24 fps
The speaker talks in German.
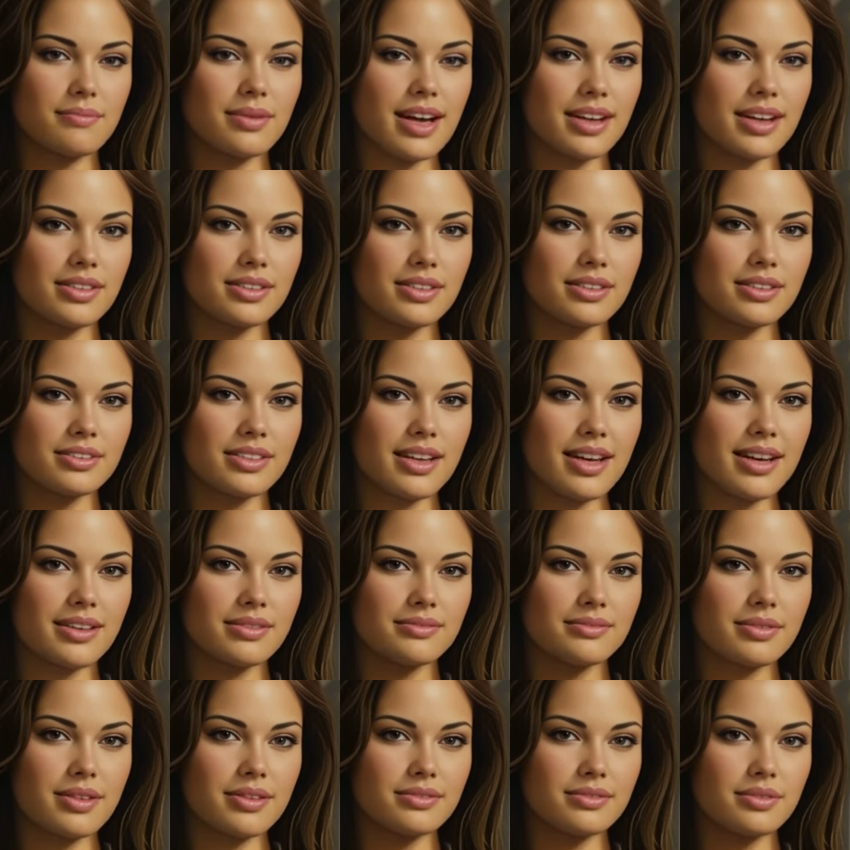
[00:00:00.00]
Es ist
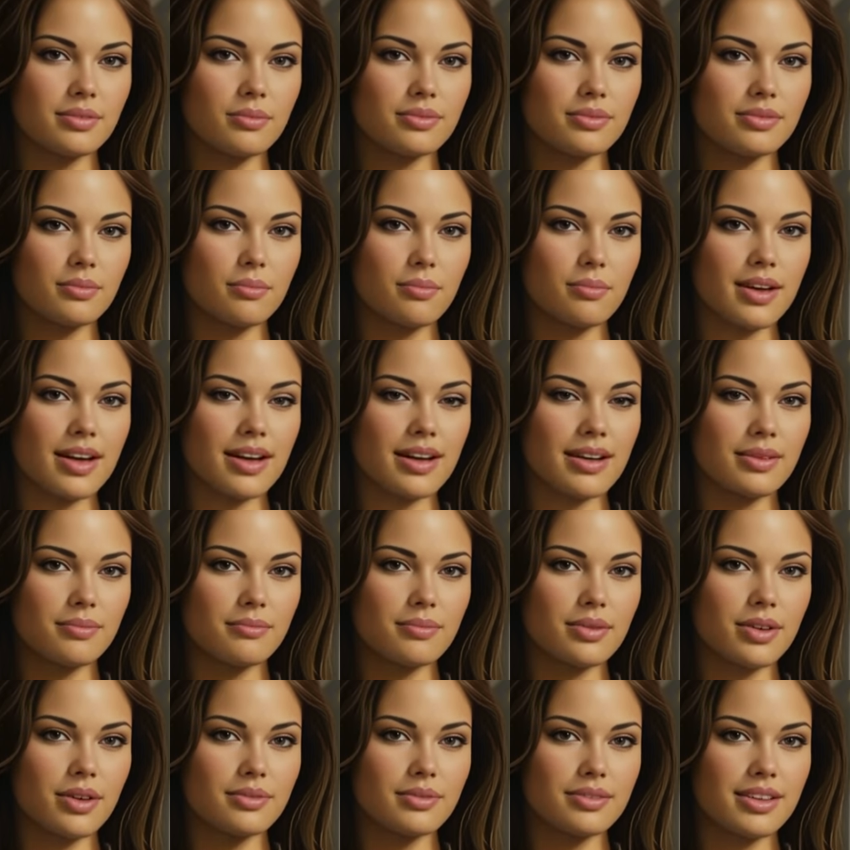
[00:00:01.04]
einfach
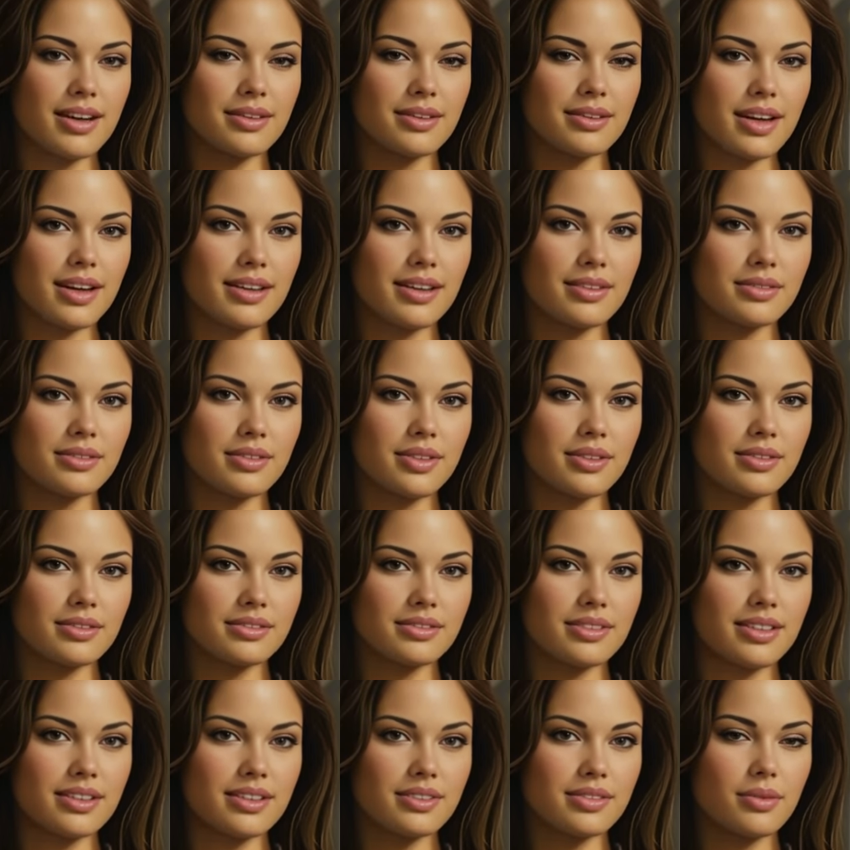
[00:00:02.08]
zuzubereiten und hat einen
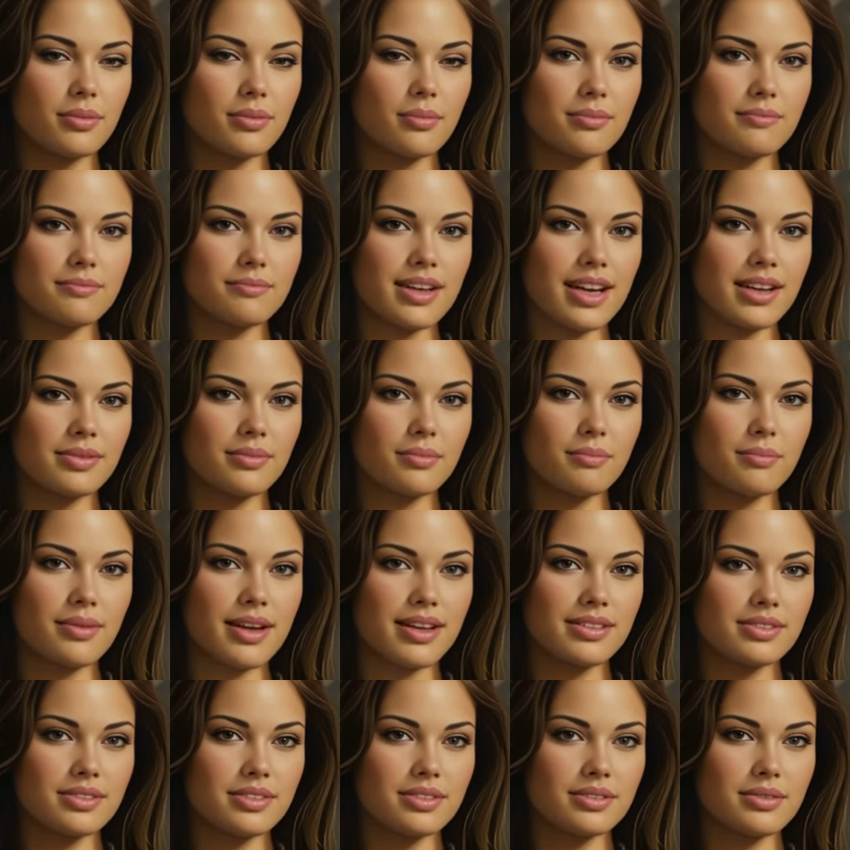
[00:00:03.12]
köstlichen,
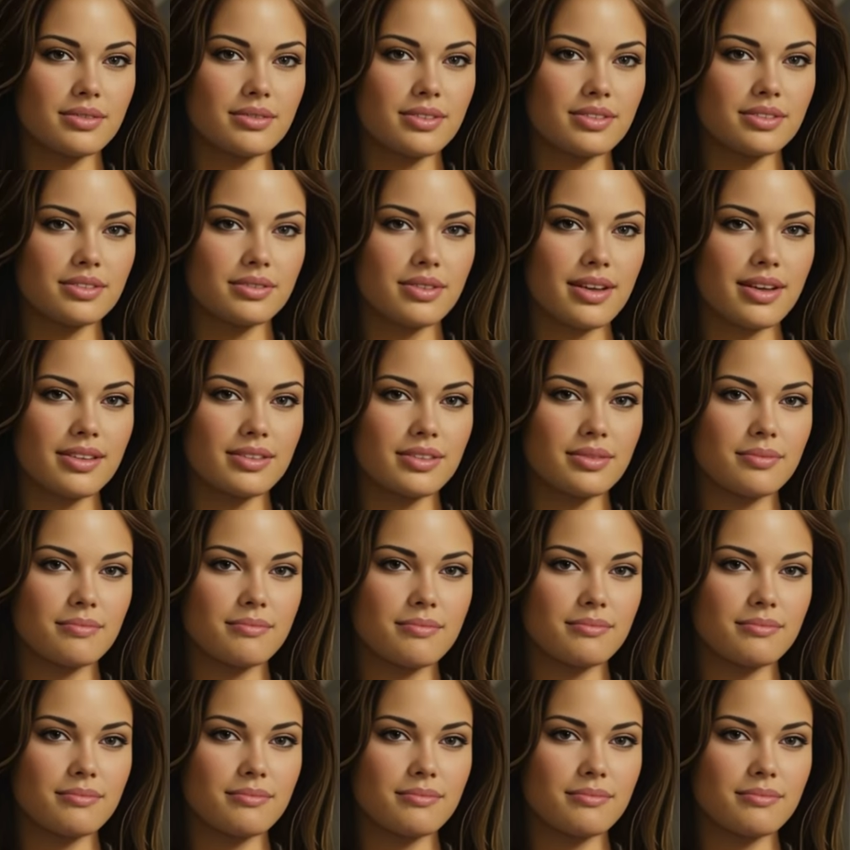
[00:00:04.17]
aromatischen Geschmack.